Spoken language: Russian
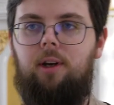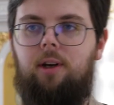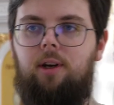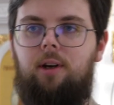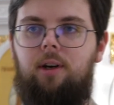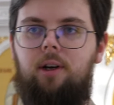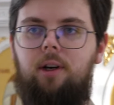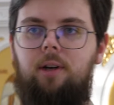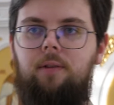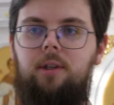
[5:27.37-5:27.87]

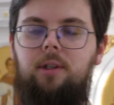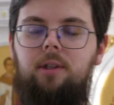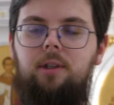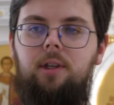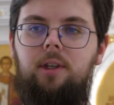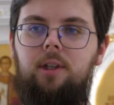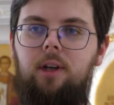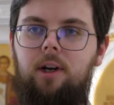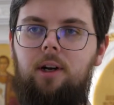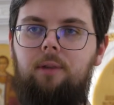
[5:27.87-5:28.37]
А, ведь
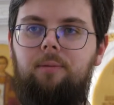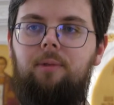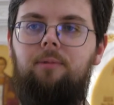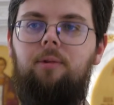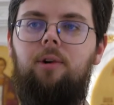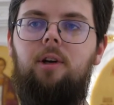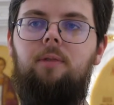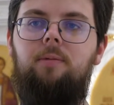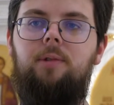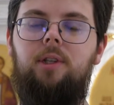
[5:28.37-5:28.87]
недаром мы
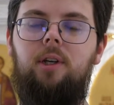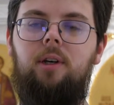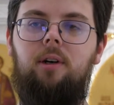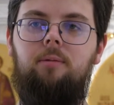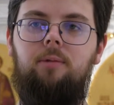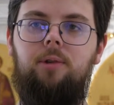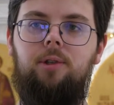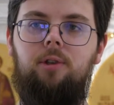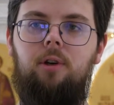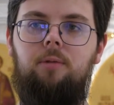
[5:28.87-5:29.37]
молимся
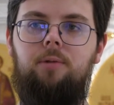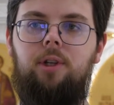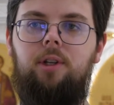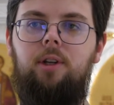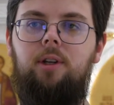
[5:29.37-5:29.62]
об усопших,